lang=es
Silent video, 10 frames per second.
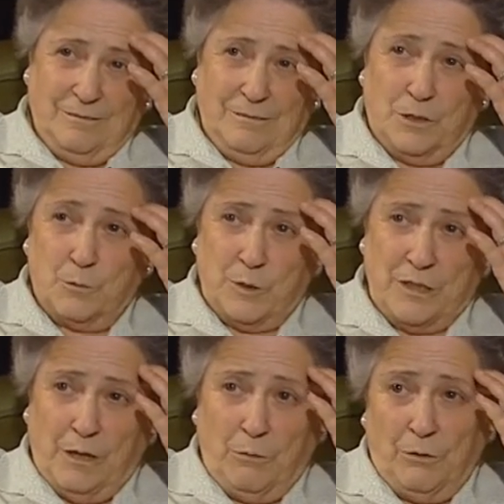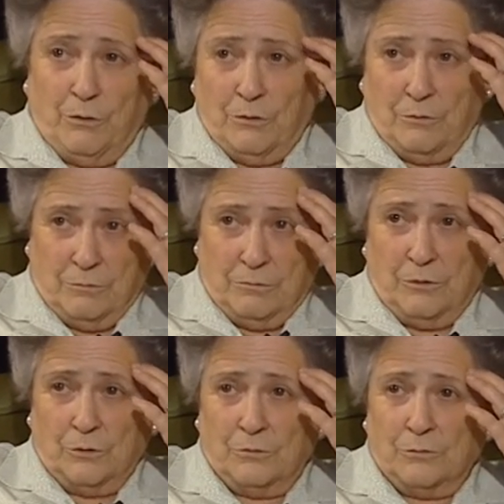Después ya cuando
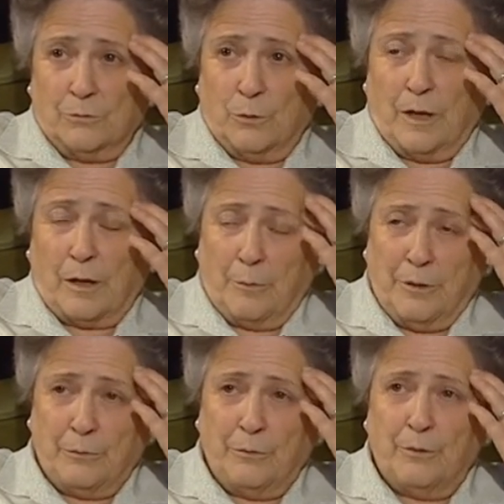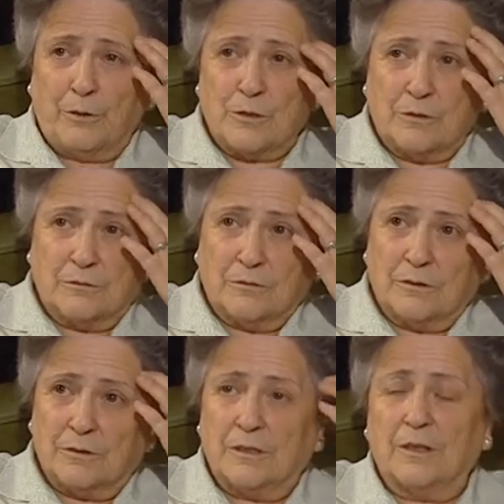Juan Agapito vivió
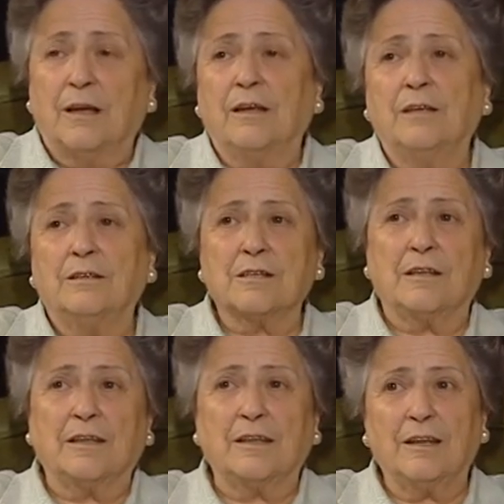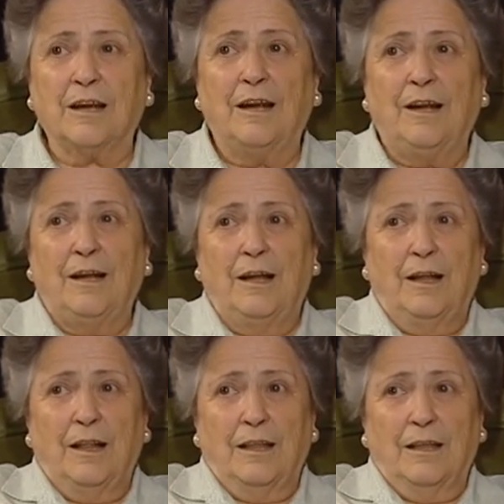aquí en Santander,
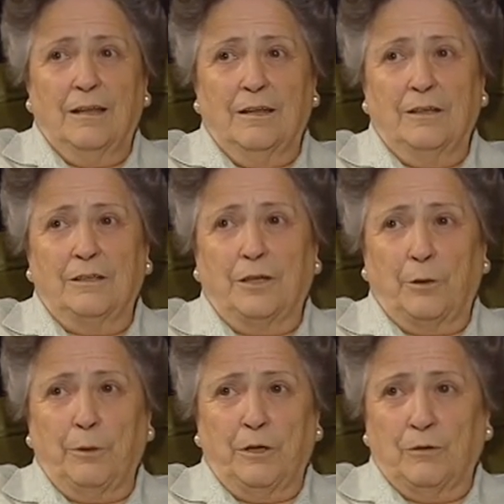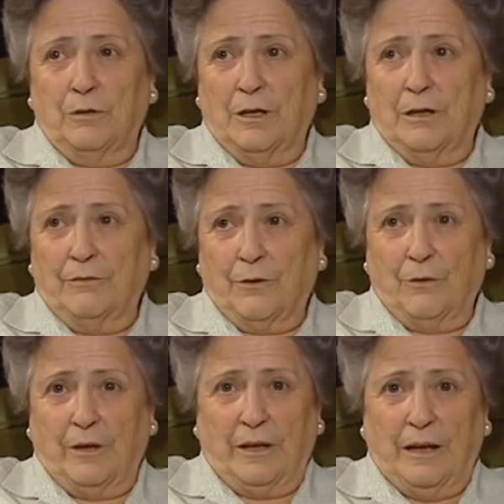intervino en el
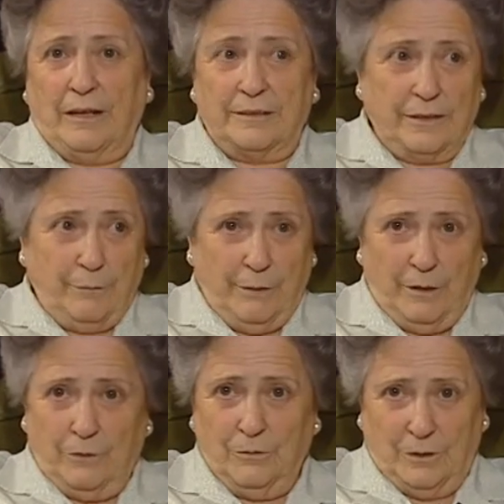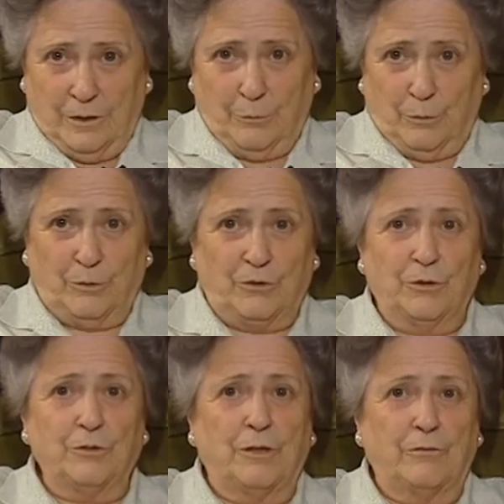ferrocarril cantábrico, en la
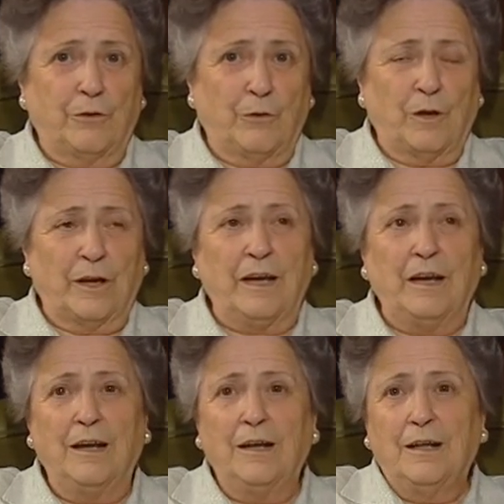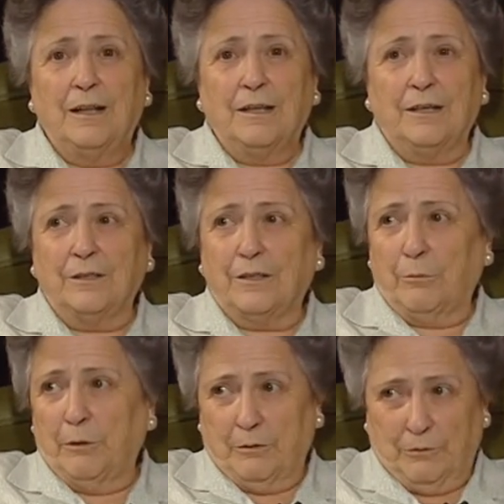promoción del ferrocarril,
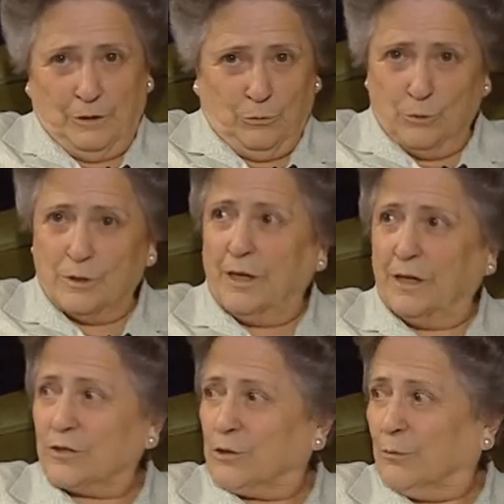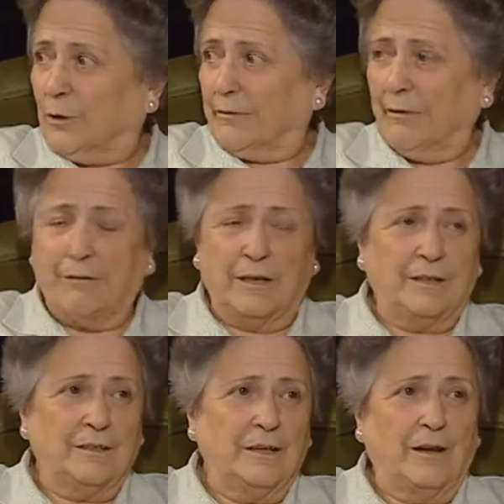intervino en industrias como la
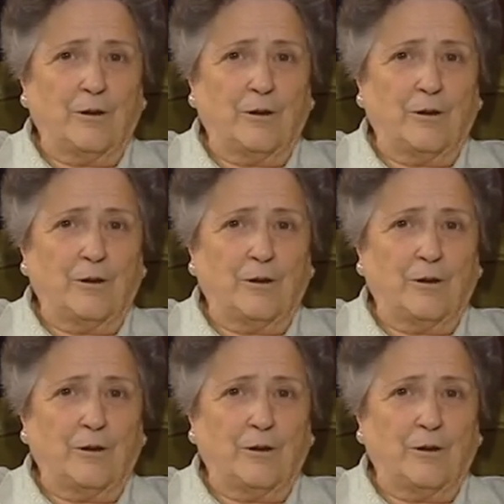fábrica de la